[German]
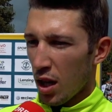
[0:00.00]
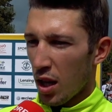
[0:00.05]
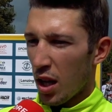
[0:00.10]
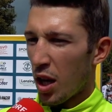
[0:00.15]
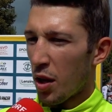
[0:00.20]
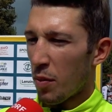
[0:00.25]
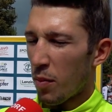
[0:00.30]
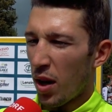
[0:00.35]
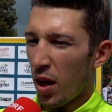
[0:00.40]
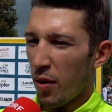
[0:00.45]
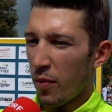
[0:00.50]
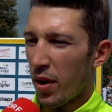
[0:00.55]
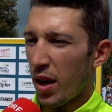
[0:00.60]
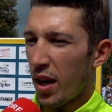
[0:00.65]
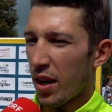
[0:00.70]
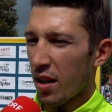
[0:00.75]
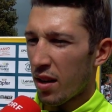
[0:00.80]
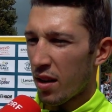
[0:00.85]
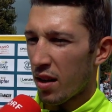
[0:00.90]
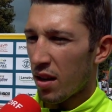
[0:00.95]
Ja, ich meine, wir
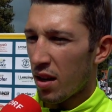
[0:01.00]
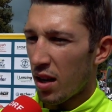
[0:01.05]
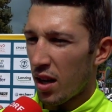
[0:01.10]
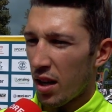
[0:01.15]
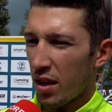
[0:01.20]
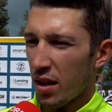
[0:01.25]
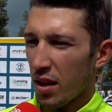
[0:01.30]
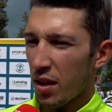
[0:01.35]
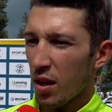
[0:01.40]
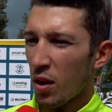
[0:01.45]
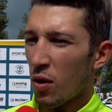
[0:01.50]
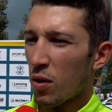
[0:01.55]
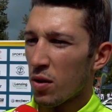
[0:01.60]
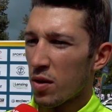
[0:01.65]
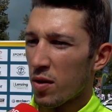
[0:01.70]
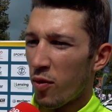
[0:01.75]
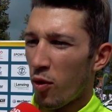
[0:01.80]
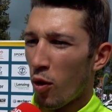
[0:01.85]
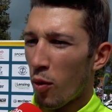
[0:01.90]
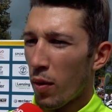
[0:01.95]
hatten äh, nicht die
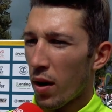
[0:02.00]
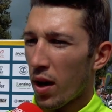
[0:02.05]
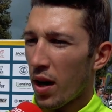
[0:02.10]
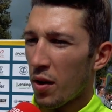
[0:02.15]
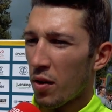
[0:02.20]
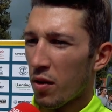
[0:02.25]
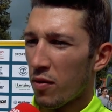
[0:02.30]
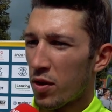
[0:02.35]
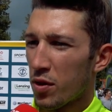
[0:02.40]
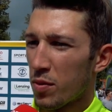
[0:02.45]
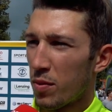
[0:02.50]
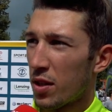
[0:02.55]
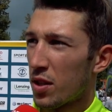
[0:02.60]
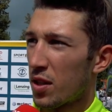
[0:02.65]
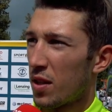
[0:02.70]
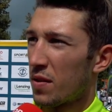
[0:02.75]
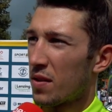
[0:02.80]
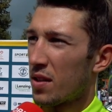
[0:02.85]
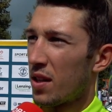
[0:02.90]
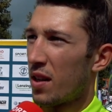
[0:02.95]
große Vorbereitung fürs
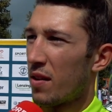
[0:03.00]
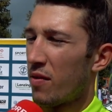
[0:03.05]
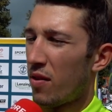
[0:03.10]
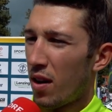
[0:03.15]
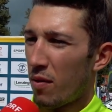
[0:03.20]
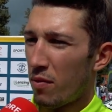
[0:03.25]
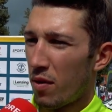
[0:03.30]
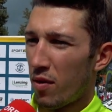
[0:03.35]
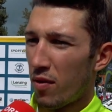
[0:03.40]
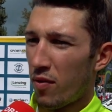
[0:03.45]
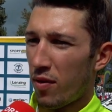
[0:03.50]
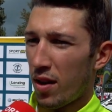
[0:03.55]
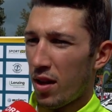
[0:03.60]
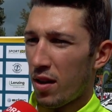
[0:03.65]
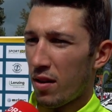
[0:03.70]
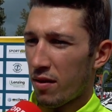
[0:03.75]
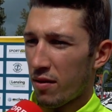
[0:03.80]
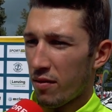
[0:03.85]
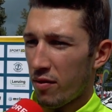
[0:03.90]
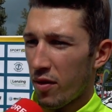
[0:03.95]
Mannschaftszeitfahren. Wir
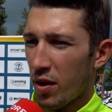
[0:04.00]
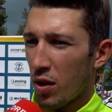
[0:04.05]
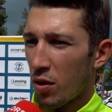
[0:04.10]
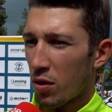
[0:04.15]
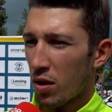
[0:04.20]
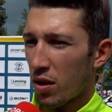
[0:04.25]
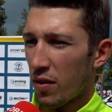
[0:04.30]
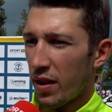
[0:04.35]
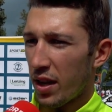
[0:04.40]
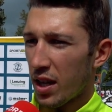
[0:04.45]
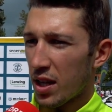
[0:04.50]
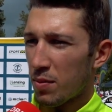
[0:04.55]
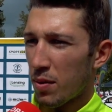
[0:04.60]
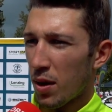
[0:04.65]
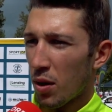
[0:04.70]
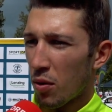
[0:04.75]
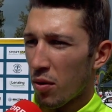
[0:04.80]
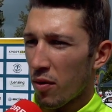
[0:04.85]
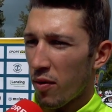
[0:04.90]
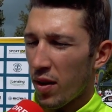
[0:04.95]
fahren viel unterwegs
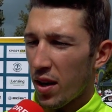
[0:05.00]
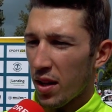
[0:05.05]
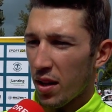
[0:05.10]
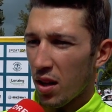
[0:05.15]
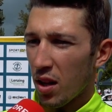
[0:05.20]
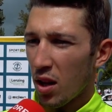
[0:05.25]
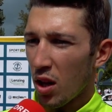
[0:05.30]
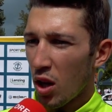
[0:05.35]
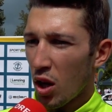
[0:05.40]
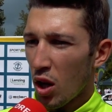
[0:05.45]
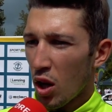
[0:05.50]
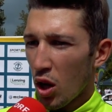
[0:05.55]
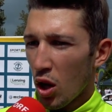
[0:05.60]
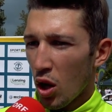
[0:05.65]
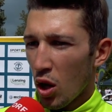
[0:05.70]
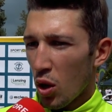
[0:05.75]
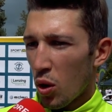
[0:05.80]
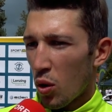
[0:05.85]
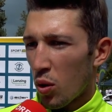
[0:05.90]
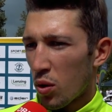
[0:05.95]
bei Rundfahrten.
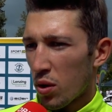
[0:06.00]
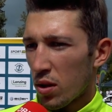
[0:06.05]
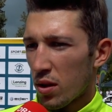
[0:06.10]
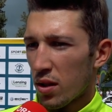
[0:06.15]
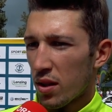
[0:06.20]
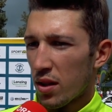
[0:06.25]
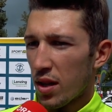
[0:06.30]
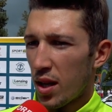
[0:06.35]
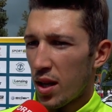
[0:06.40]
Und